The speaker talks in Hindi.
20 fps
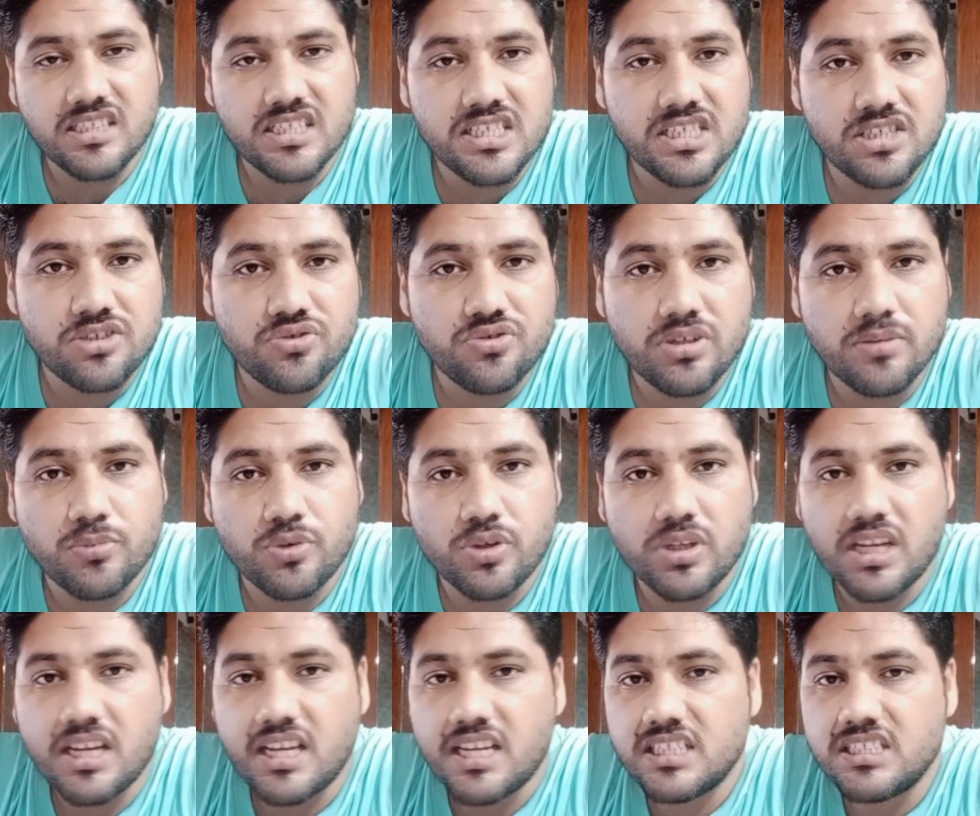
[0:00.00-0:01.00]
थे जिन्होंने
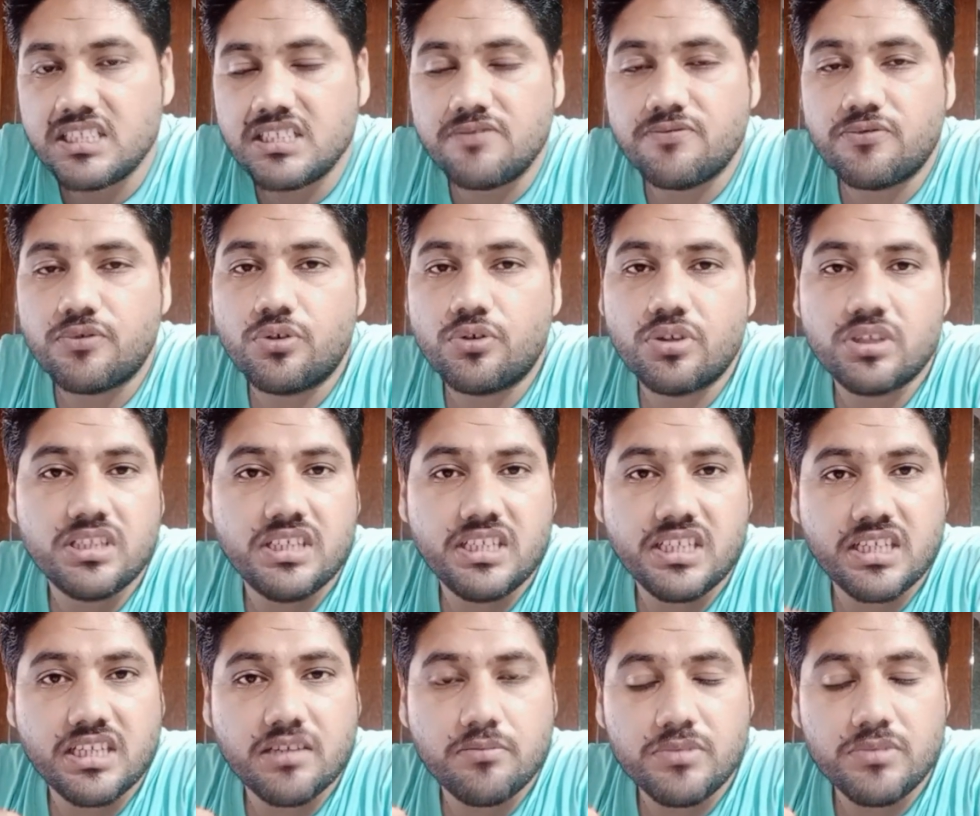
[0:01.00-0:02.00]
बोला है जी वोट
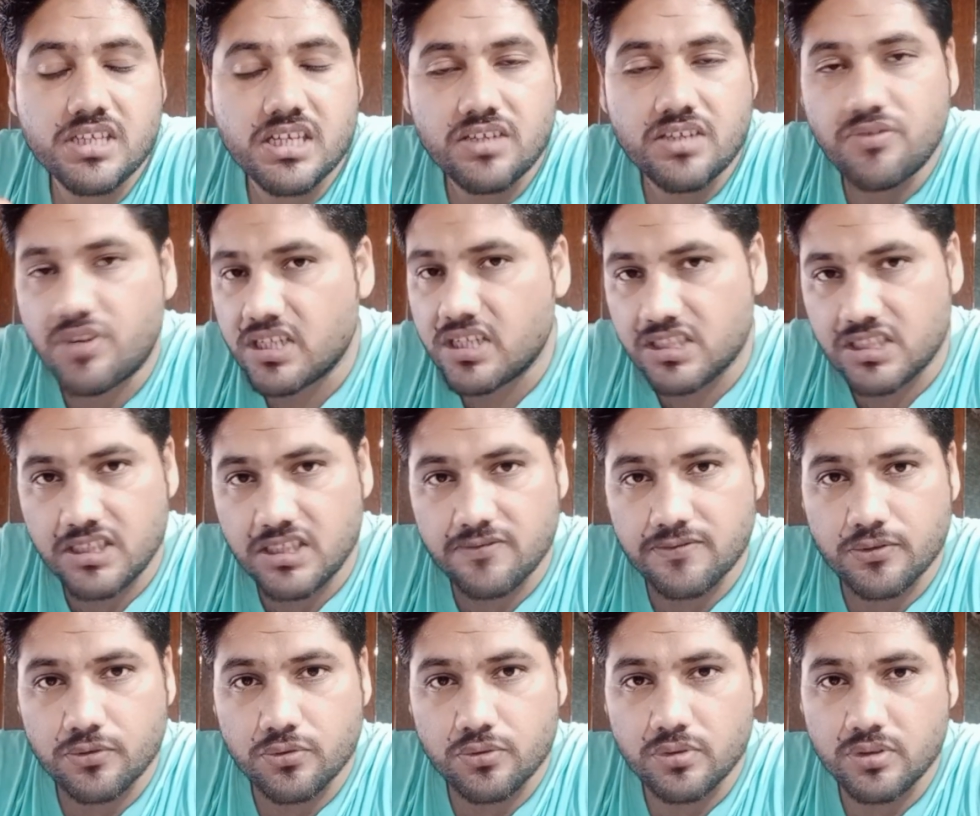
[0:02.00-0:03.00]
देंगे मियाँ नवाज शरीफ
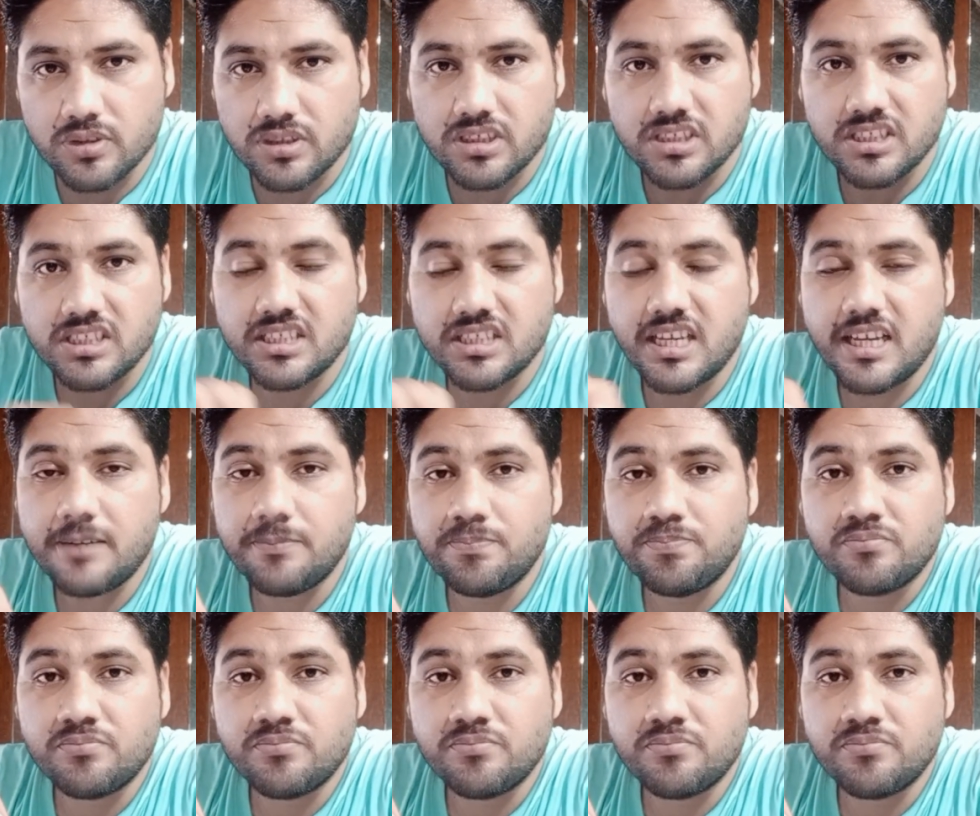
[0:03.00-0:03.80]
को ठीक है